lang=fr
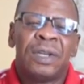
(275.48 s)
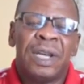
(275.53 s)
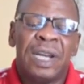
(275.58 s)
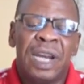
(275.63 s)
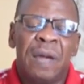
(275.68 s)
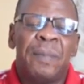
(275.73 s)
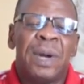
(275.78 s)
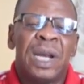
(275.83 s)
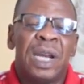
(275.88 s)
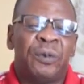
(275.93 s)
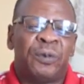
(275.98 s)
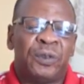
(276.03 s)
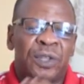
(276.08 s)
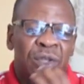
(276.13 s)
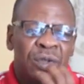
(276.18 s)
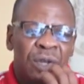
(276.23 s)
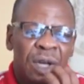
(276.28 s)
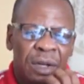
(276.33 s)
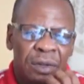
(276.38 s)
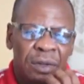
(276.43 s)
Les
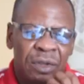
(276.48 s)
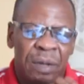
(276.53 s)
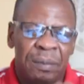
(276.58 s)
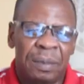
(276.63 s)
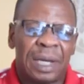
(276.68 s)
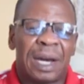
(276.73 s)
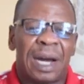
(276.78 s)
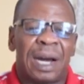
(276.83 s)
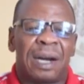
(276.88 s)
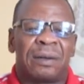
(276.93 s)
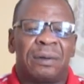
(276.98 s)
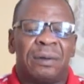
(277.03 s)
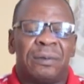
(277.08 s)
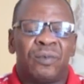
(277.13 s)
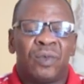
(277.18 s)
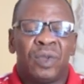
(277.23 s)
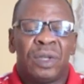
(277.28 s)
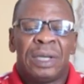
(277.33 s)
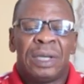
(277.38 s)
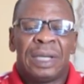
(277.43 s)
bénéficiaires des miracles,
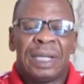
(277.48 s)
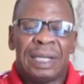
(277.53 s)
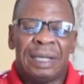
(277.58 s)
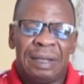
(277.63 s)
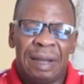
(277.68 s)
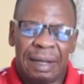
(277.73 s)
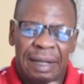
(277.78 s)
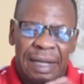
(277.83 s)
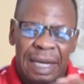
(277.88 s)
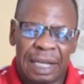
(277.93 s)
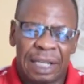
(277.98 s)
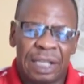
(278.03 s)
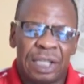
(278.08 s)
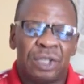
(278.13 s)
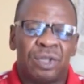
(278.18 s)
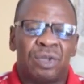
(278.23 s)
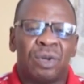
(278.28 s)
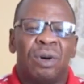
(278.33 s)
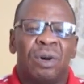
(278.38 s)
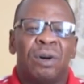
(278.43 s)
des
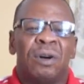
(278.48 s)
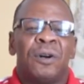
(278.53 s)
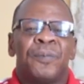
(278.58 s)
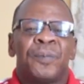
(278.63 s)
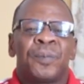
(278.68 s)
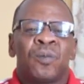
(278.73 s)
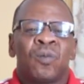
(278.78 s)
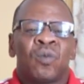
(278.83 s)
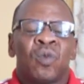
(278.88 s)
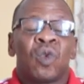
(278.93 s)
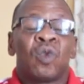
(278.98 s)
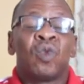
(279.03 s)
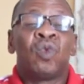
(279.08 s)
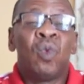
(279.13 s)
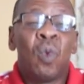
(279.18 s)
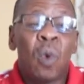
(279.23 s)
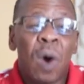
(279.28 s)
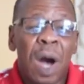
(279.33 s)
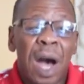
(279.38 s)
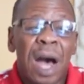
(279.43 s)
guérisons,
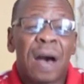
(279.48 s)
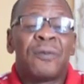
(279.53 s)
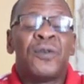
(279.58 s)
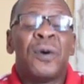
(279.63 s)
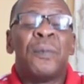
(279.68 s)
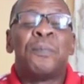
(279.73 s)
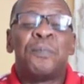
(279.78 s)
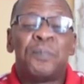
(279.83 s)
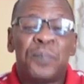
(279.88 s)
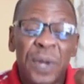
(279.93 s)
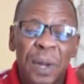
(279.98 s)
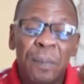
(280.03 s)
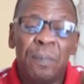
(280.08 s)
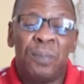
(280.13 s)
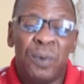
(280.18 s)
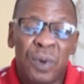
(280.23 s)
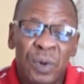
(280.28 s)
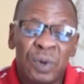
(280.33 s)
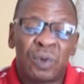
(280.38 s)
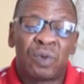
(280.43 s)
doivent
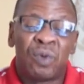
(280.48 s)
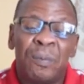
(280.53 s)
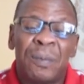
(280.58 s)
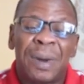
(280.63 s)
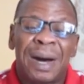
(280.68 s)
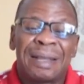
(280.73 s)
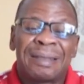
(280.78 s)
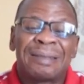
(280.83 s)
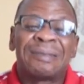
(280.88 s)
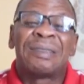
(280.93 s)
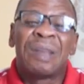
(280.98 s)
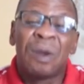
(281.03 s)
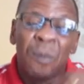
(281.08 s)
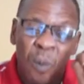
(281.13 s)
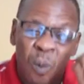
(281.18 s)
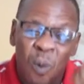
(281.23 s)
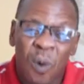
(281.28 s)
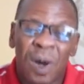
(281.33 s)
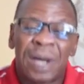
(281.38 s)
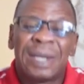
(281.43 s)
publiquement
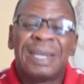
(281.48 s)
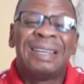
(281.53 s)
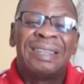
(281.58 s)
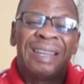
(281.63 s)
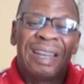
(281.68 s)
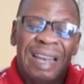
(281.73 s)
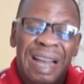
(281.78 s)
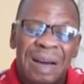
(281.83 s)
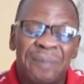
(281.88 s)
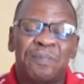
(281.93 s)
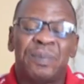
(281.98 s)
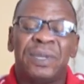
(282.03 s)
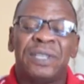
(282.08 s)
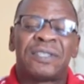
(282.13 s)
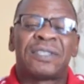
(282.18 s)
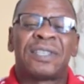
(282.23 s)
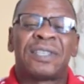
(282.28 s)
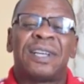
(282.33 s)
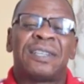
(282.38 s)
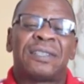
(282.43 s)
témoigner de la
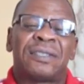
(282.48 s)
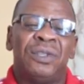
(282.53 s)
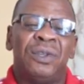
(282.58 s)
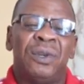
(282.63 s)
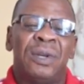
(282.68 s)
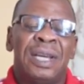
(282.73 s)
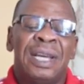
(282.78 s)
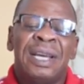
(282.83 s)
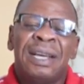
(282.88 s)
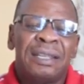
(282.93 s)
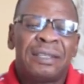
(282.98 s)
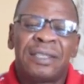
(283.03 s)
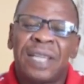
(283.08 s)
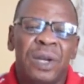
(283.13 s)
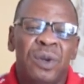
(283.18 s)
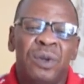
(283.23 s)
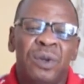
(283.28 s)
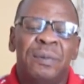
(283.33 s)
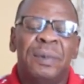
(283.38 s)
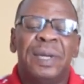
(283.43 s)
puissance de Dieu.
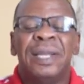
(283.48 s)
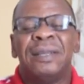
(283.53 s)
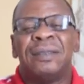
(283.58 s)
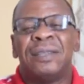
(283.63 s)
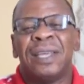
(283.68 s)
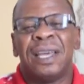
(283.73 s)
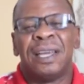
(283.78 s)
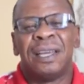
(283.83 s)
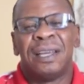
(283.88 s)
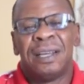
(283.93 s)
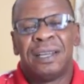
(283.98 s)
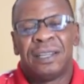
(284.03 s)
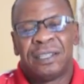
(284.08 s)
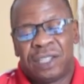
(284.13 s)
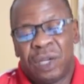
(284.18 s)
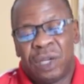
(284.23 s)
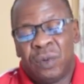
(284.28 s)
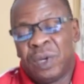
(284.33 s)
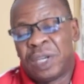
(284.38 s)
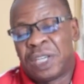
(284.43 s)
C'est l'humilité.
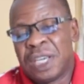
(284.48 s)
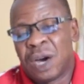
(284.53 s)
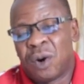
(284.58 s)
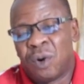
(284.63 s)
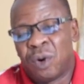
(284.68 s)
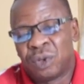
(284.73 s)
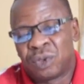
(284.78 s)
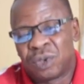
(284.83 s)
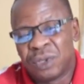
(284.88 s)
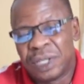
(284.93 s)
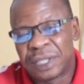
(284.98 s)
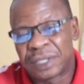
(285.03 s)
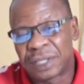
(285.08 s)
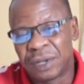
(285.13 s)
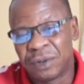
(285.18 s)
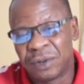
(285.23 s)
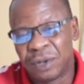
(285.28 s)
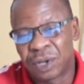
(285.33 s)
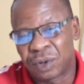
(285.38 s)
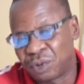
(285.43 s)
C'est lui qui a honte du
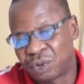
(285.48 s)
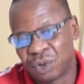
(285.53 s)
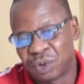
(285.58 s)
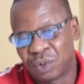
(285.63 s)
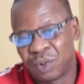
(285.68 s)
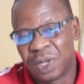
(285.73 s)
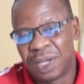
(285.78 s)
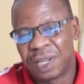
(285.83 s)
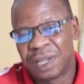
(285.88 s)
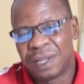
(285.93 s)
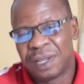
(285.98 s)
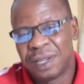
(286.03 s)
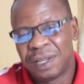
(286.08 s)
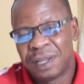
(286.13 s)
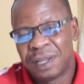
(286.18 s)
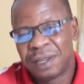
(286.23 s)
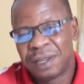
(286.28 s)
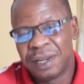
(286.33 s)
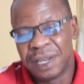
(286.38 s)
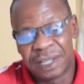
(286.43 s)
Seigneur aujourd'hui.
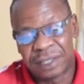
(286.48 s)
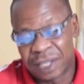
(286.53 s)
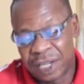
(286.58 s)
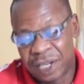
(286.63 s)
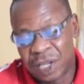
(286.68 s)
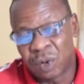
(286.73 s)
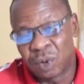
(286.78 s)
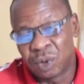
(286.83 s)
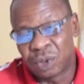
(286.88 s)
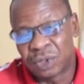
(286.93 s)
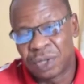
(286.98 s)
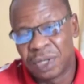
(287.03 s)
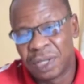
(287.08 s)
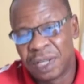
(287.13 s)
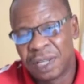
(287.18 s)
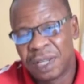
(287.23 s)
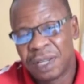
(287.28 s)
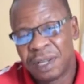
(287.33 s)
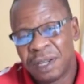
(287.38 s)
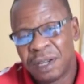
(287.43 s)
Le Seigneur
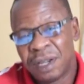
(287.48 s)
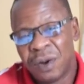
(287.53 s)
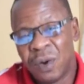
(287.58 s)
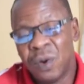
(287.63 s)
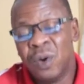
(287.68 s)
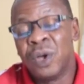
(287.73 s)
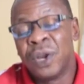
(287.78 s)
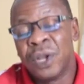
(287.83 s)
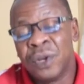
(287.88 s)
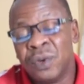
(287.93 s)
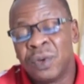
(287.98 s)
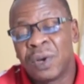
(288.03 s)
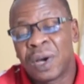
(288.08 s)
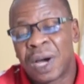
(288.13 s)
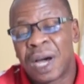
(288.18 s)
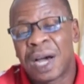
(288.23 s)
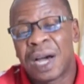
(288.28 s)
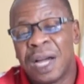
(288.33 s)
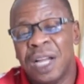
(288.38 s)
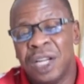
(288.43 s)
aussi le
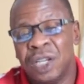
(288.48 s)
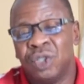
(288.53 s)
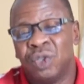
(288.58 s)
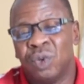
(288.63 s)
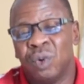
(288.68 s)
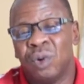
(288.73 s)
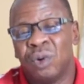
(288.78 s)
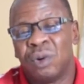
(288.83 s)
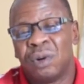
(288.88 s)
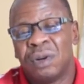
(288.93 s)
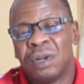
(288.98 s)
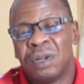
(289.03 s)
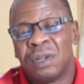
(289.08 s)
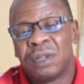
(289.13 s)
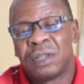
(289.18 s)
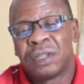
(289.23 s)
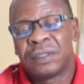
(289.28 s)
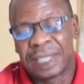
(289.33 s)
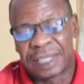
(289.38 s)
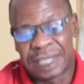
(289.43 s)
réunira un jour.
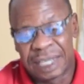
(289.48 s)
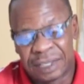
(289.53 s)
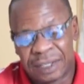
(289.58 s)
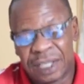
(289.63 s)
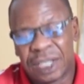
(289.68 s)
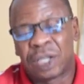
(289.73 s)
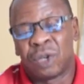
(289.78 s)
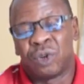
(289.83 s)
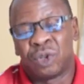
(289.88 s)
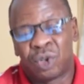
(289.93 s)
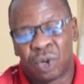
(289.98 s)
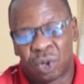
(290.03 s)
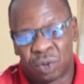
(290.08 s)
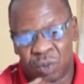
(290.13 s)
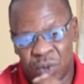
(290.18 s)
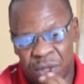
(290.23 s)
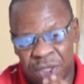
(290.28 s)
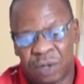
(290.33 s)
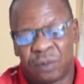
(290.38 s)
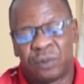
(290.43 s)
C'est ainsi
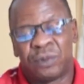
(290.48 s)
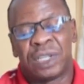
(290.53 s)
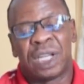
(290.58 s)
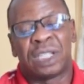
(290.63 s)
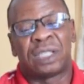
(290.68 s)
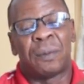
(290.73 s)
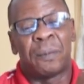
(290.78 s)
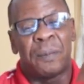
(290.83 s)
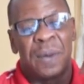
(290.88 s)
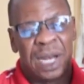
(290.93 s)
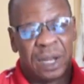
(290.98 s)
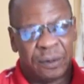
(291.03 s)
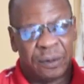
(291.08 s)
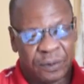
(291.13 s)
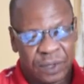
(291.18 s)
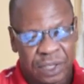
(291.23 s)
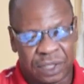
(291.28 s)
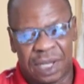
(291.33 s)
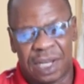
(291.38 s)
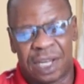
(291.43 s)
qu'aujourd'hui, si vous êtes
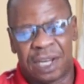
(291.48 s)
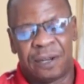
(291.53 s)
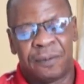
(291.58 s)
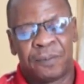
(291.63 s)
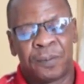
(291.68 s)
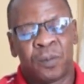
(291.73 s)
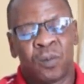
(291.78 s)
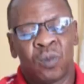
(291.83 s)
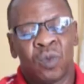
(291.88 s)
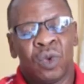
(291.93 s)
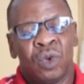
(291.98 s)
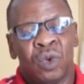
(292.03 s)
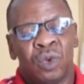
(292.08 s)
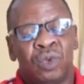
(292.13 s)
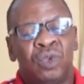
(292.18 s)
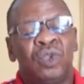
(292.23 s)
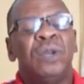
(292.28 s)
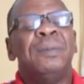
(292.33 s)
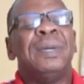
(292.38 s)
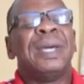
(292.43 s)
bénéficiaire
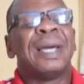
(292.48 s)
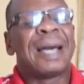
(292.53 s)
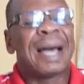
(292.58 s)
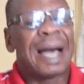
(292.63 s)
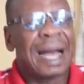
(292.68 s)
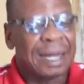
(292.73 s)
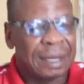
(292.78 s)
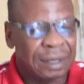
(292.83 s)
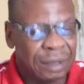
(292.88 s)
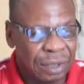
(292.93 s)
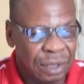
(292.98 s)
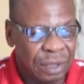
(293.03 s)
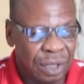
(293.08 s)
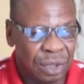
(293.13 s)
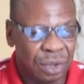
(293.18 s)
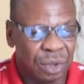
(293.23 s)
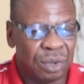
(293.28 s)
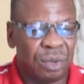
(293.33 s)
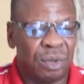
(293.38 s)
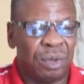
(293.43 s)
du miracle de
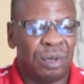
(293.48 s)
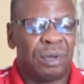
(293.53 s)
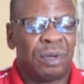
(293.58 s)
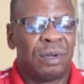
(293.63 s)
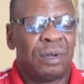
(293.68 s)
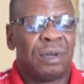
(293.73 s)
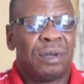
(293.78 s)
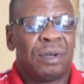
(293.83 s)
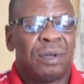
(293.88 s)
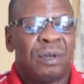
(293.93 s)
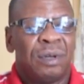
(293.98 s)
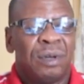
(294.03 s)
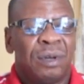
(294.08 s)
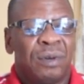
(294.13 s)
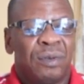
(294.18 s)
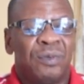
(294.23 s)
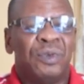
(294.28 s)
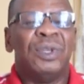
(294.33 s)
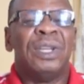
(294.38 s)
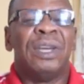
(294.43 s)
Jésus,
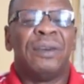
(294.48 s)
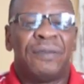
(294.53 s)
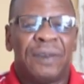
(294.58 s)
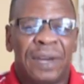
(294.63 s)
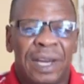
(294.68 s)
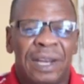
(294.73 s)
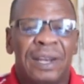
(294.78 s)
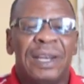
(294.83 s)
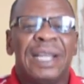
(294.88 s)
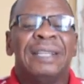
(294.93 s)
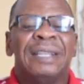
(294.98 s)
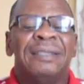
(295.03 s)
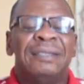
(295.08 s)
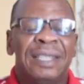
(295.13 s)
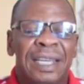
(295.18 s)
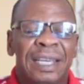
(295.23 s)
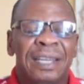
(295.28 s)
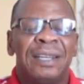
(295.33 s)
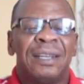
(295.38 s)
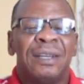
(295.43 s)
vous devez le
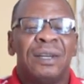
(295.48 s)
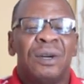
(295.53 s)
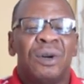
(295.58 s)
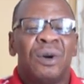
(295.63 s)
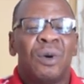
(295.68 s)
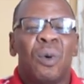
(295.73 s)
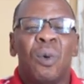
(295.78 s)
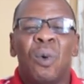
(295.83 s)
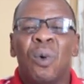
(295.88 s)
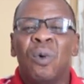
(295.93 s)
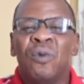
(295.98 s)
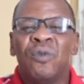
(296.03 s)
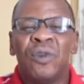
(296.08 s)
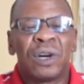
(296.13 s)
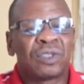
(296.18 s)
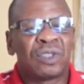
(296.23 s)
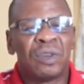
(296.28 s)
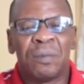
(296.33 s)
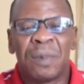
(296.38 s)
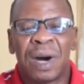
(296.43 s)
dire
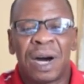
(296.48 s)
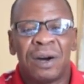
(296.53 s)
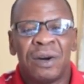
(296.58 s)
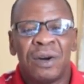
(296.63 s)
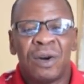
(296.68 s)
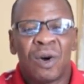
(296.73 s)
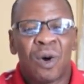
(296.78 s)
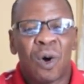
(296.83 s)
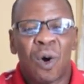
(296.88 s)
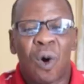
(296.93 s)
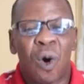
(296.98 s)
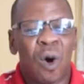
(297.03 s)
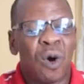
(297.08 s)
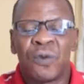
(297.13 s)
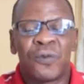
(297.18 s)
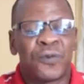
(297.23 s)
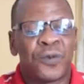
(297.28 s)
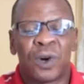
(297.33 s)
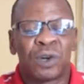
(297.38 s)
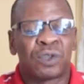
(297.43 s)
ouvertement.
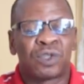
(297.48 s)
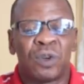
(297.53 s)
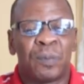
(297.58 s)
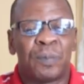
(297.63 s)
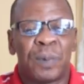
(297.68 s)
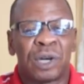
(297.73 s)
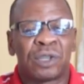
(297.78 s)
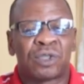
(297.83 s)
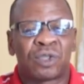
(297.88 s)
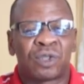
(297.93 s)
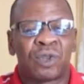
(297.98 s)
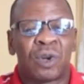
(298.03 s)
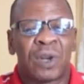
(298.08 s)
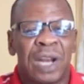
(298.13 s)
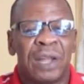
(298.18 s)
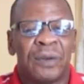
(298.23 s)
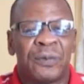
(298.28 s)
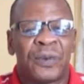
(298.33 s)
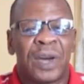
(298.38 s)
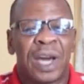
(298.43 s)
On ne force personne
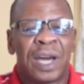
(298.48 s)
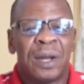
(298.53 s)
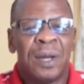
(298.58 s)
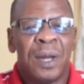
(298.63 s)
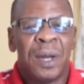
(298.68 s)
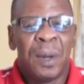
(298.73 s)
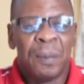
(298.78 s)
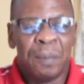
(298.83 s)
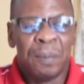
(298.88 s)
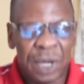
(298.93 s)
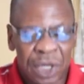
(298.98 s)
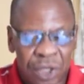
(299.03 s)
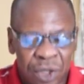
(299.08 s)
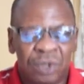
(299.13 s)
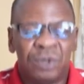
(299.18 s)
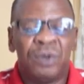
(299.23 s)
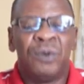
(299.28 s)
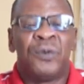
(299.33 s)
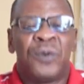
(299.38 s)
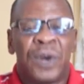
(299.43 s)
à le faire, mais
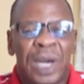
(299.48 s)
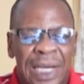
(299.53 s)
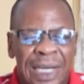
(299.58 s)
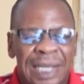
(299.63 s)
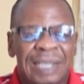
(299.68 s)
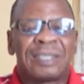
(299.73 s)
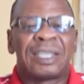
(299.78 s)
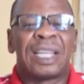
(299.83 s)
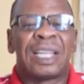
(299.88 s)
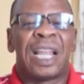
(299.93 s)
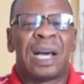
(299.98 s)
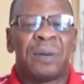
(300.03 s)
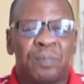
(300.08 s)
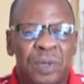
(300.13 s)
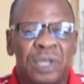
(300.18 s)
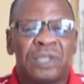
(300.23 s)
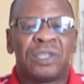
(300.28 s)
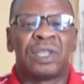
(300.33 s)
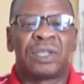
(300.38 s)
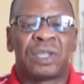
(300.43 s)
Jésus veut que cela
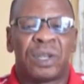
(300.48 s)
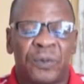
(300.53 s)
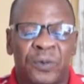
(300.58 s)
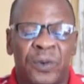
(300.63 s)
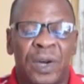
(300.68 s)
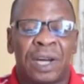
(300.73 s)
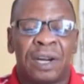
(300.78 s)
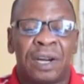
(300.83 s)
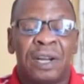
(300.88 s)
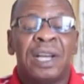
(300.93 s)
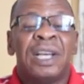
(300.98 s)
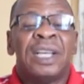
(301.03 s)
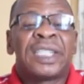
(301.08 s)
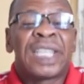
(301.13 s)
puisse se faire.